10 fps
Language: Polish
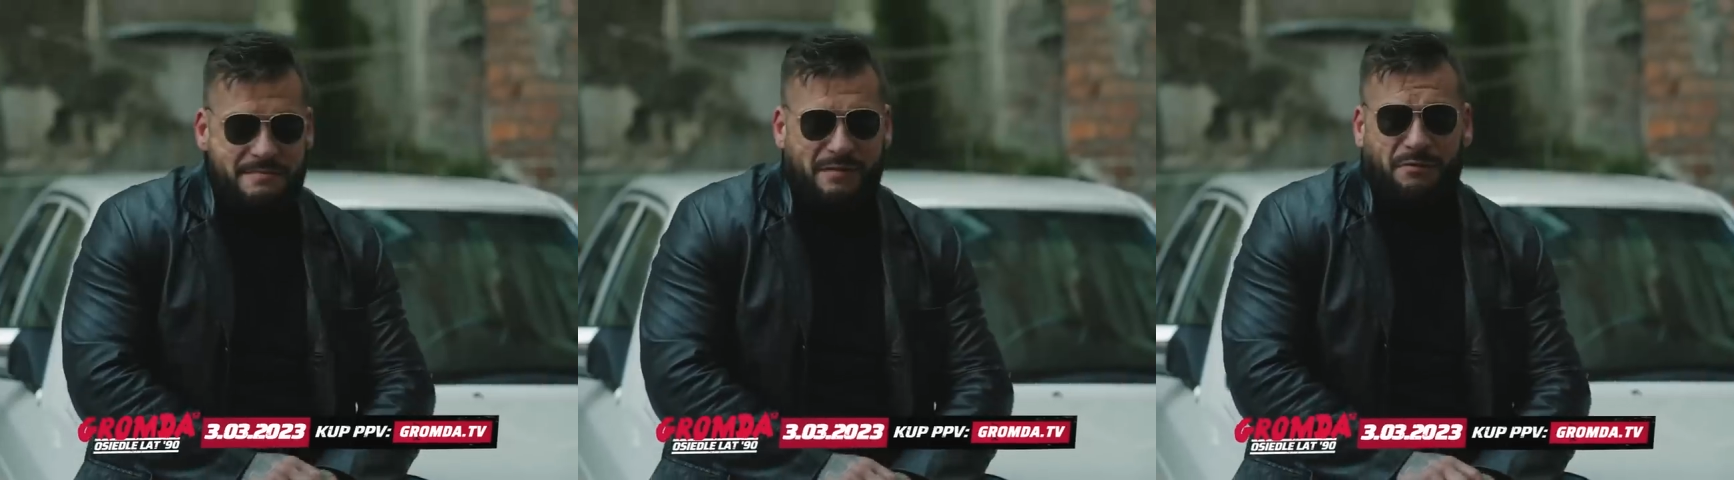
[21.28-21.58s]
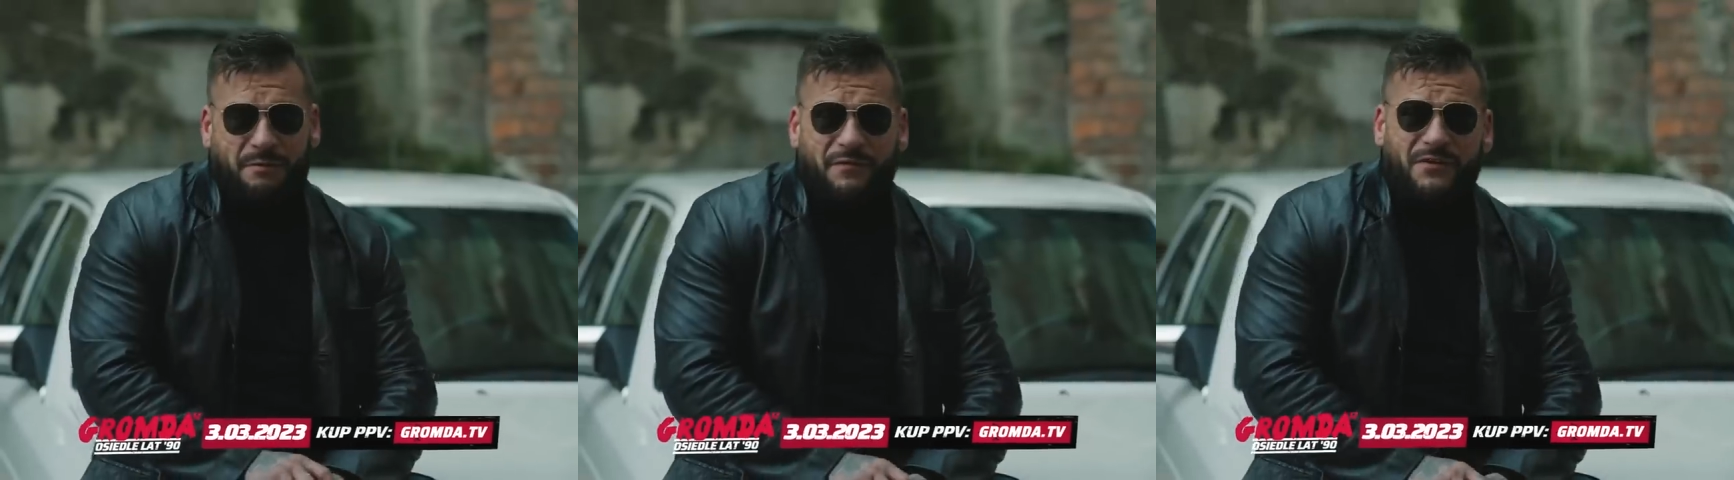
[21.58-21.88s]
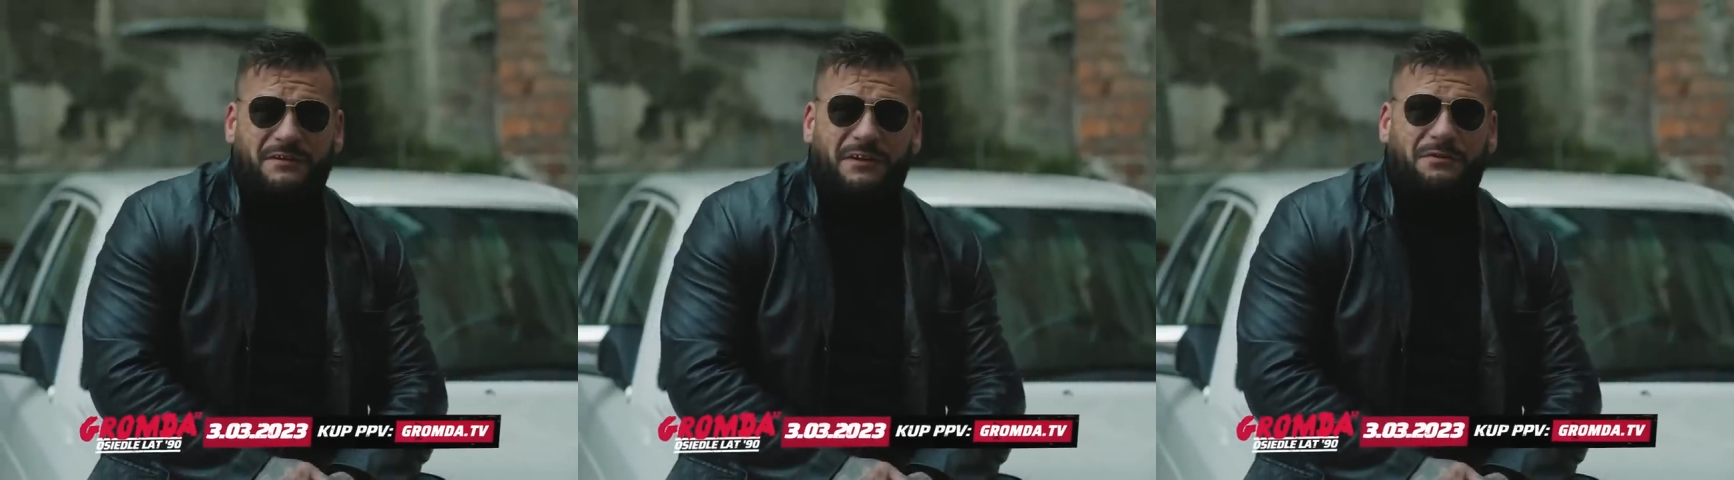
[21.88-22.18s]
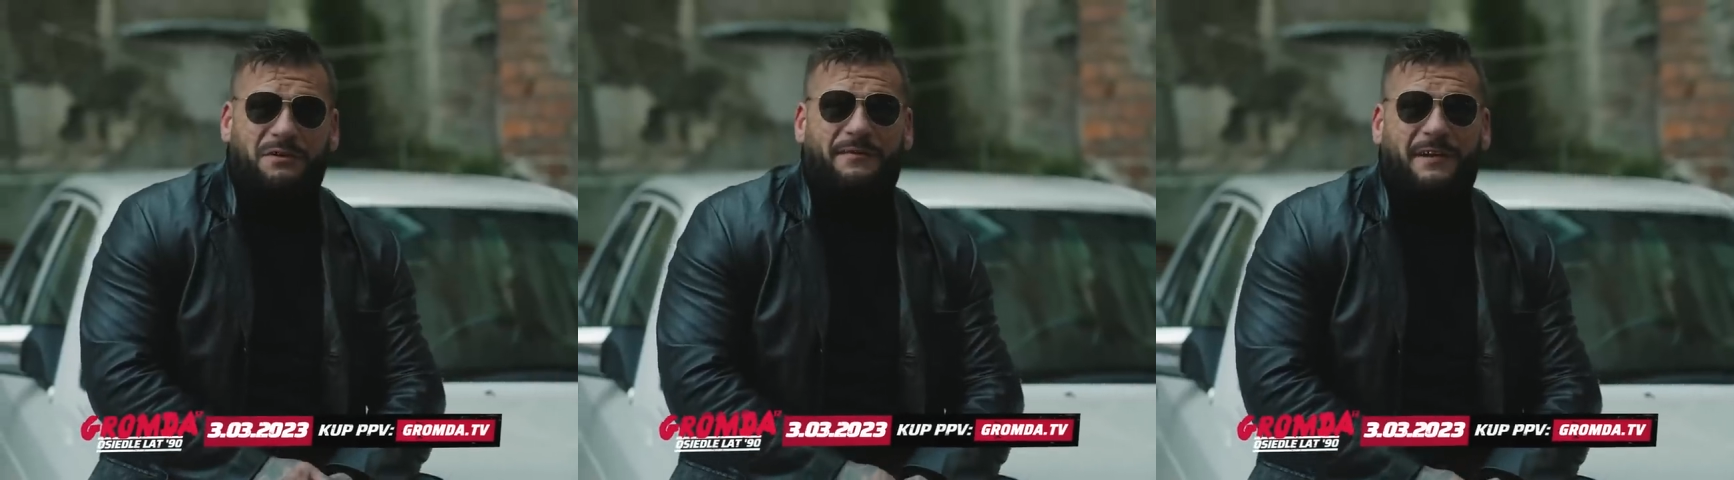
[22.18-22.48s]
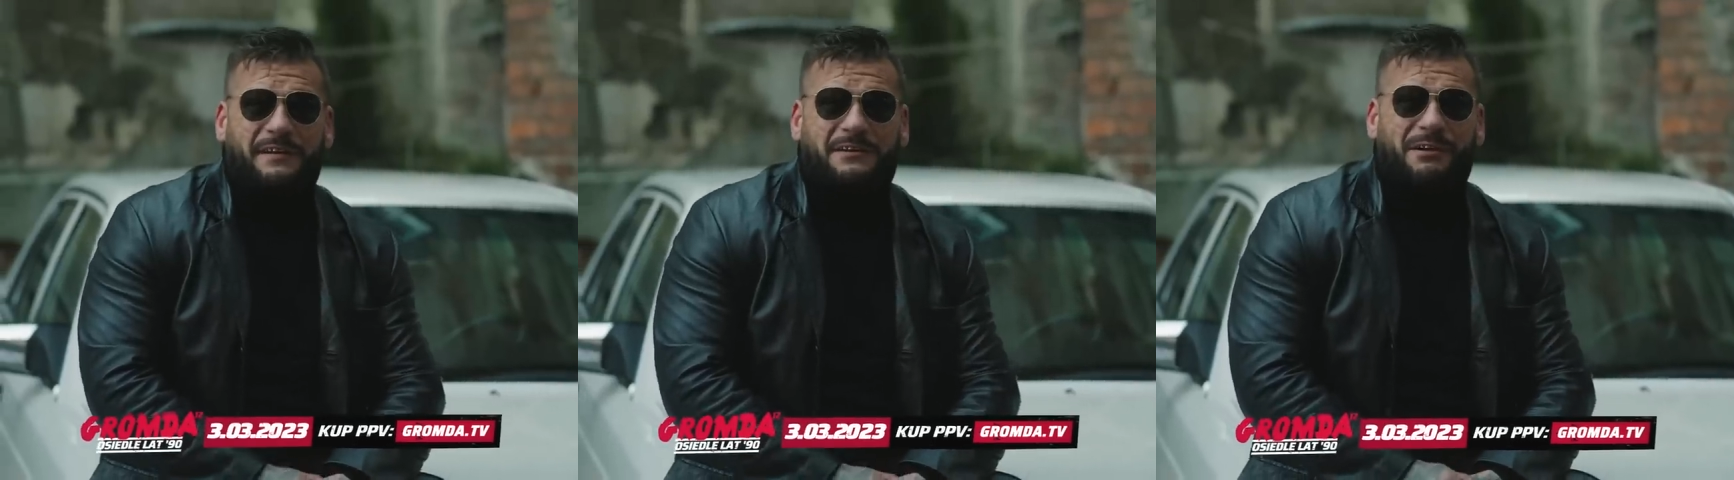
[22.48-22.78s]
mam obowiązki,
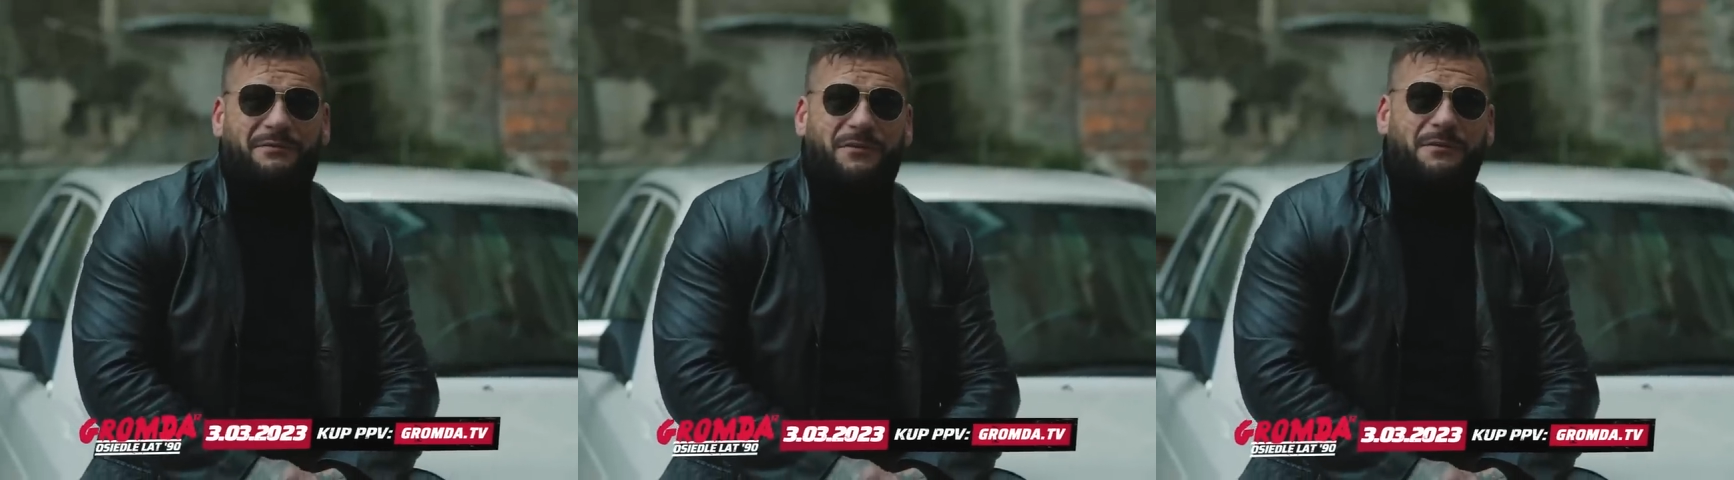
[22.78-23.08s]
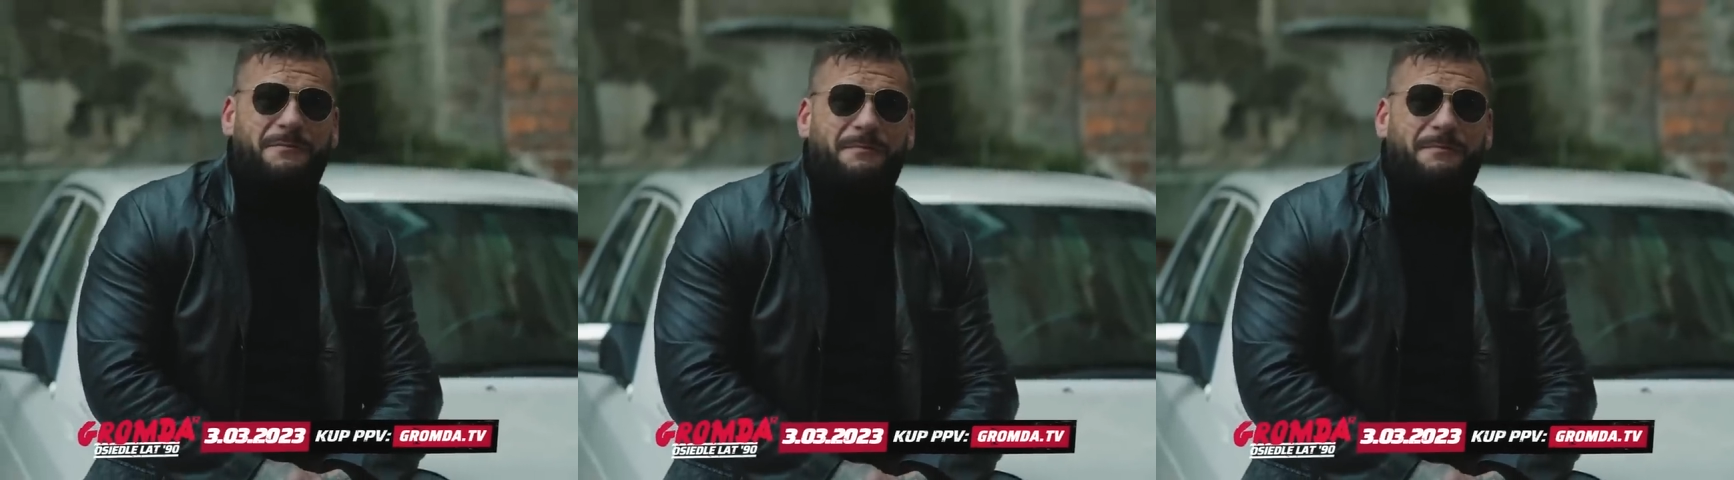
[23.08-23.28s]
kurwa, nie jest łatwo.